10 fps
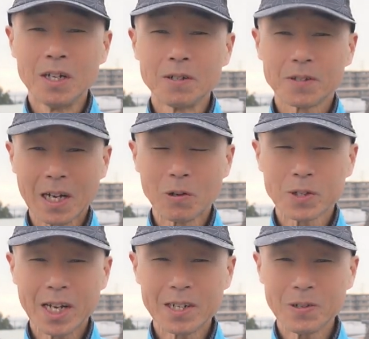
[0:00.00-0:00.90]
双子
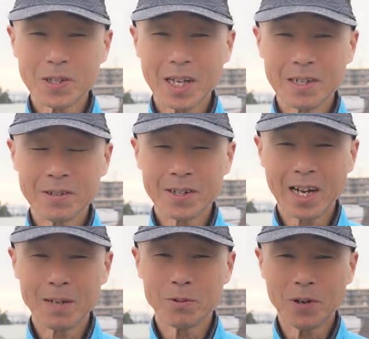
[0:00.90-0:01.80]
座流星群
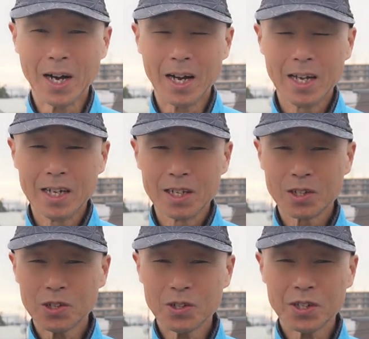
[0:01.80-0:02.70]
ライブは
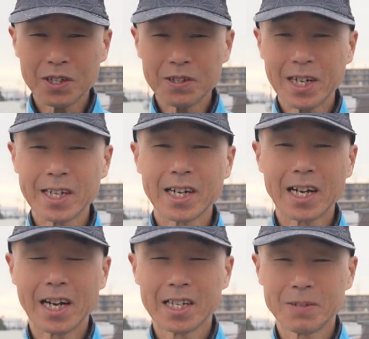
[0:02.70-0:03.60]
10時ぐらいか
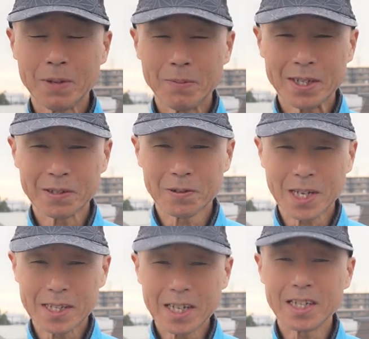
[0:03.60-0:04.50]
ら始めますの
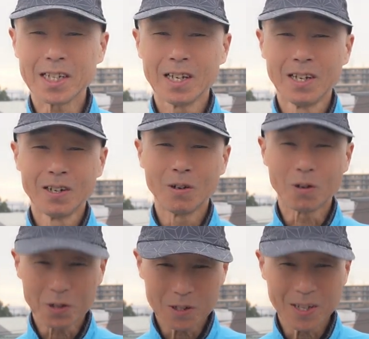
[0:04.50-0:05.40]
でぜひお
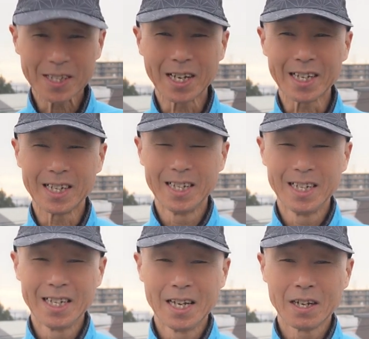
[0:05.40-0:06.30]
越しください
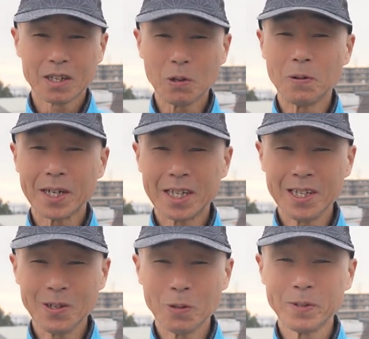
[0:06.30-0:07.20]
今日は
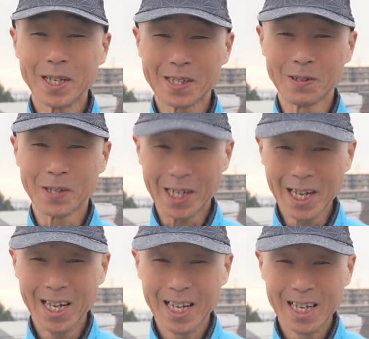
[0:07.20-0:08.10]
金曜日ですので
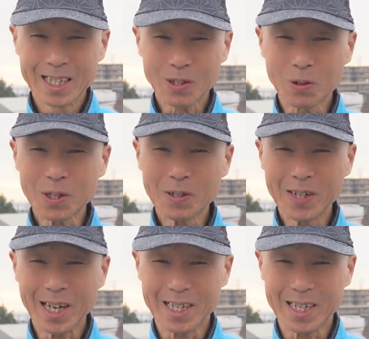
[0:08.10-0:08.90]
ね少しぐら